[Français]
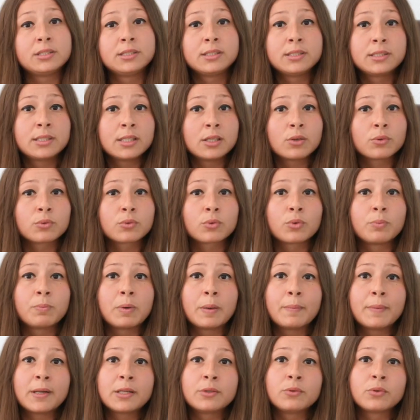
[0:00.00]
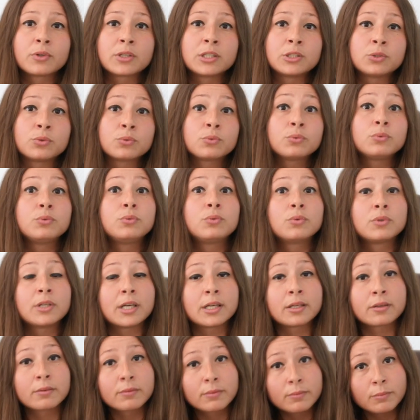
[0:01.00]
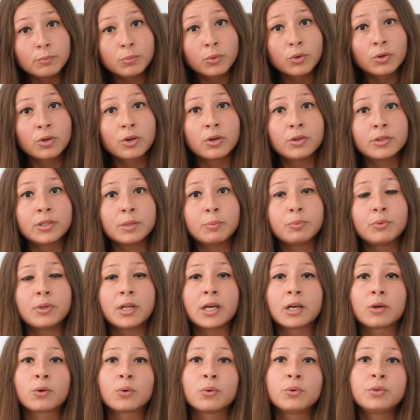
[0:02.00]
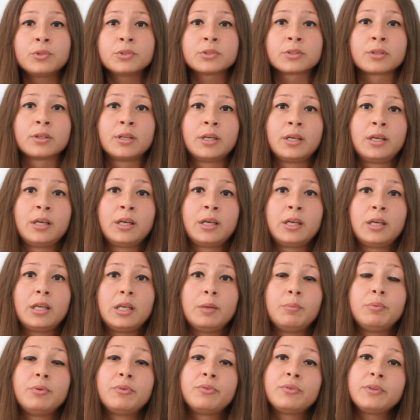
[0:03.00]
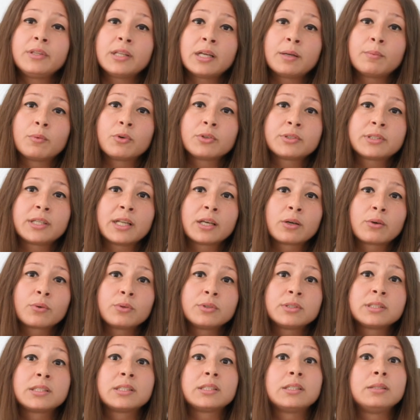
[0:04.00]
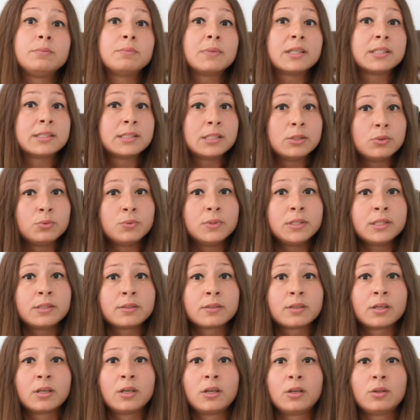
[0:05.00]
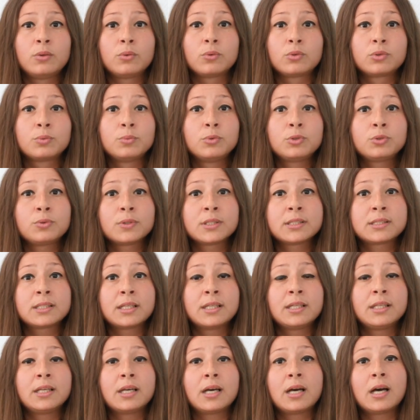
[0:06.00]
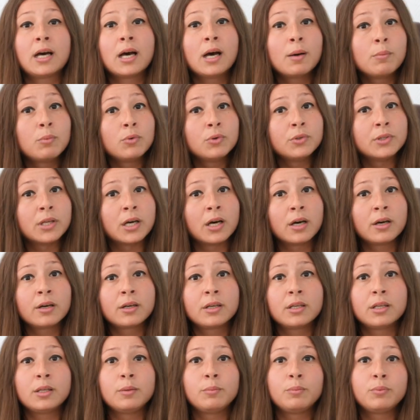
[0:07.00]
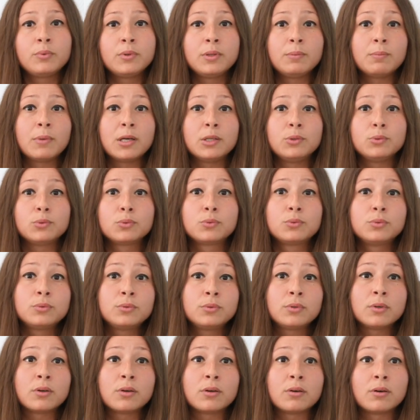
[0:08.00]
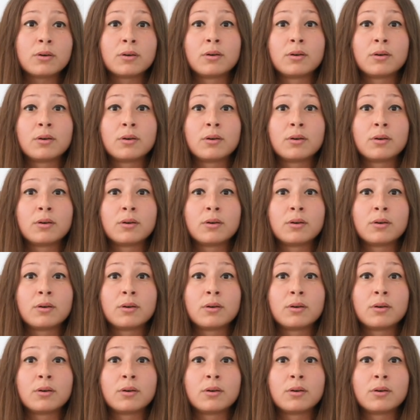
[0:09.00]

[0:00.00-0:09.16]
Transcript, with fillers: hésité entre pas mal de régions, dont la Bourgogne et puis la Creuse. Et puis finalement, c'est la Creuse qui m'a séduite. Donc, je me suis installée à Bona. Et puis, bah, du coup, euh,